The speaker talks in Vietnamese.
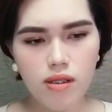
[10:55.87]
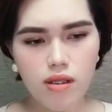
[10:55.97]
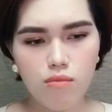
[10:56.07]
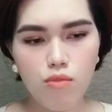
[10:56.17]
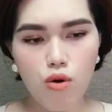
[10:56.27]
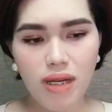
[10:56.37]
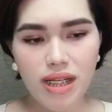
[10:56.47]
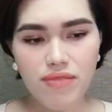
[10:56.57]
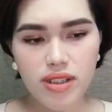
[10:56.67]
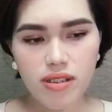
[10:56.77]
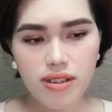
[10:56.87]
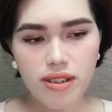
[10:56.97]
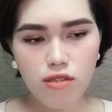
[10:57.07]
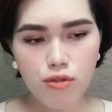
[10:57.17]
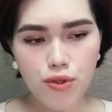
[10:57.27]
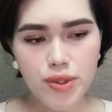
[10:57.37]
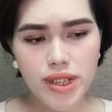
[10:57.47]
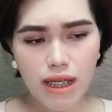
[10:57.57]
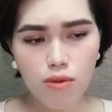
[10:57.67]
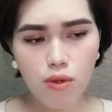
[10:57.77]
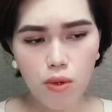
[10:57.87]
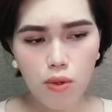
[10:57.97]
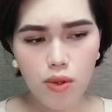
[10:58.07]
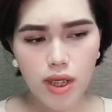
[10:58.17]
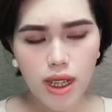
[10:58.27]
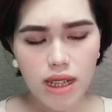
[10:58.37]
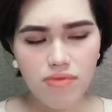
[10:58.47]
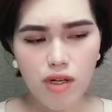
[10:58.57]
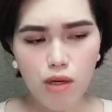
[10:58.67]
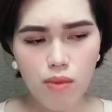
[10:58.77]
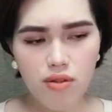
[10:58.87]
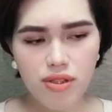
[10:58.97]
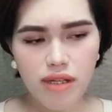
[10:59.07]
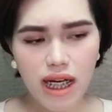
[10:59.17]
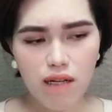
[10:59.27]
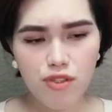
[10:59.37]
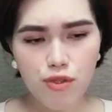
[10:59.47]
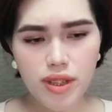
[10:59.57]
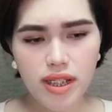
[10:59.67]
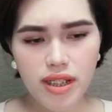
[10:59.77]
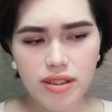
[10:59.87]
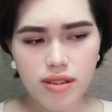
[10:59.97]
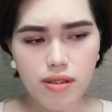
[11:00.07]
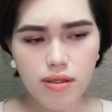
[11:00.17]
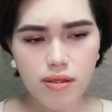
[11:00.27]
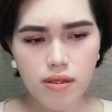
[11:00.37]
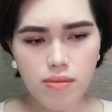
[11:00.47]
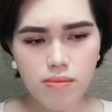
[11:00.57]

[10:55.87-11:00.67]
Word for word: Bố mẹ và những người thân của tôi sẽ đau khổ và không còn tự hào về tôi như ngày xưa nữa.